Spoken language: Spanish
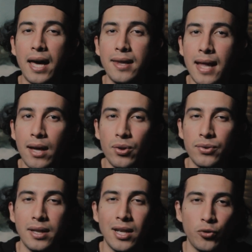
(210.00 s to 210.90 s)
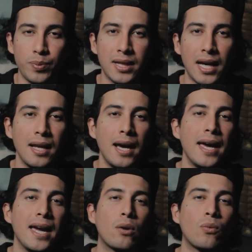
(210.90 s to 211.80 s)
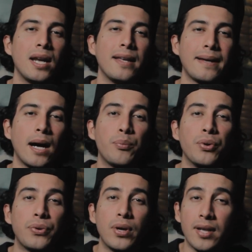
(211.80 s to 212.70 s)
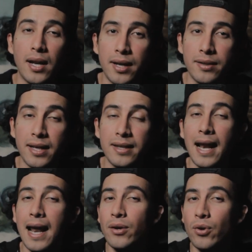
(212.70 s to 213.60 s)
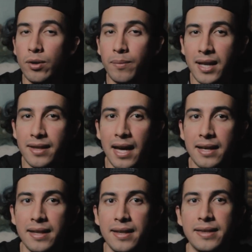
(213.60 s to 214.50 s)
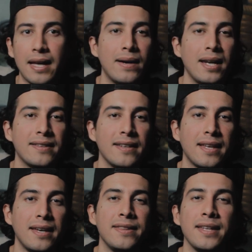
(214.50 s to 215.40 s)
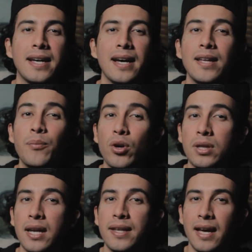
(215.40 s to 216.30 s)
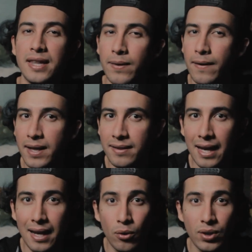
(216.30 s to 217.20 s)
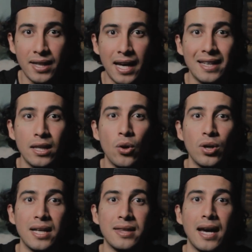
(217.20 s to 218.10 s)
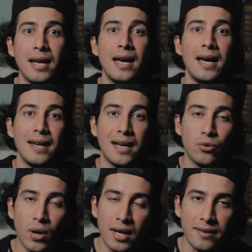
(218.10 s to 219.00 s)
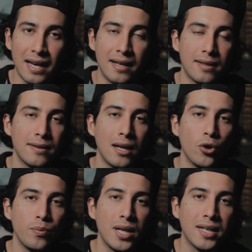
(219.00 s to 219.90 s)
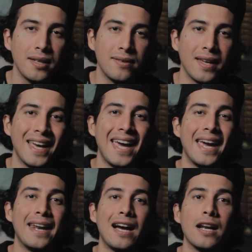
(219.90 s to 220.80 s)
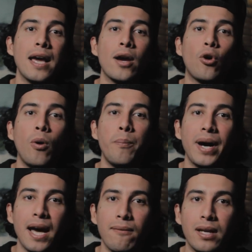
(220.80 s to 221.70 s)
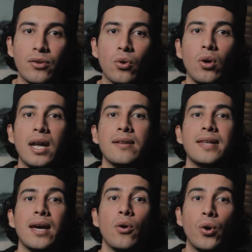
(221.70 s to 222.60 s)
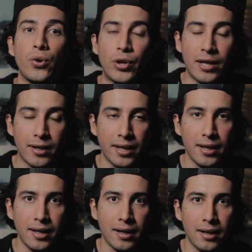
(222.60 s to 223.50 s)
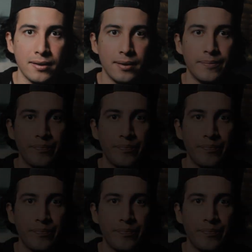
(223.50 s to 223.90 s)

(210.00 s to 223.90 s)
aislados en el hospital, el cual estaba a punto de salirse de la normalidad que dictaban las estadísticas de mortalidad de bebés en la unidad neonatal, las cuales antes del 2015 eran comparables con las de otras clínicas.